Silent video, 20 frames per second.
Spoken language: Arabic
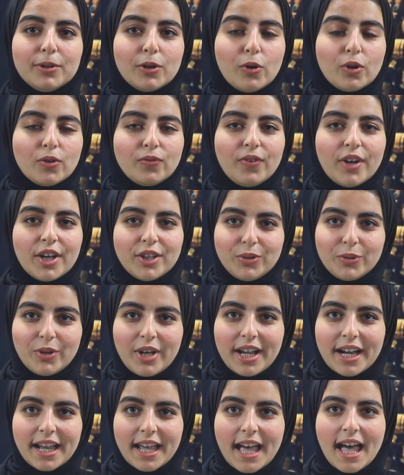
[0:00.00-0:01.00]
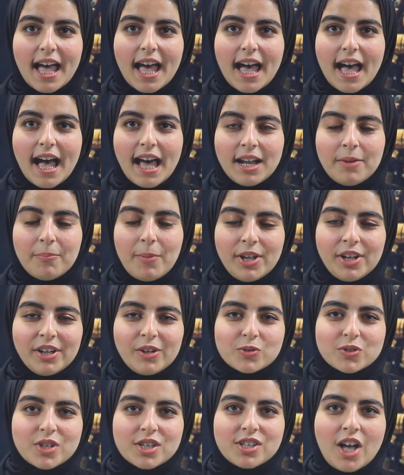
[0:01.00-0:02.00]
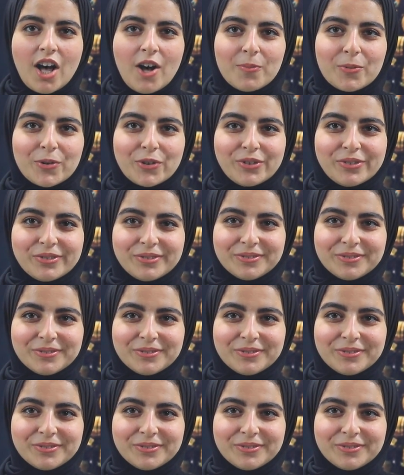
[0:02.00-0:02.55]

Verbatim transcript: بالغرفه التجاريه اهلا بحضرتك استاذ عمرو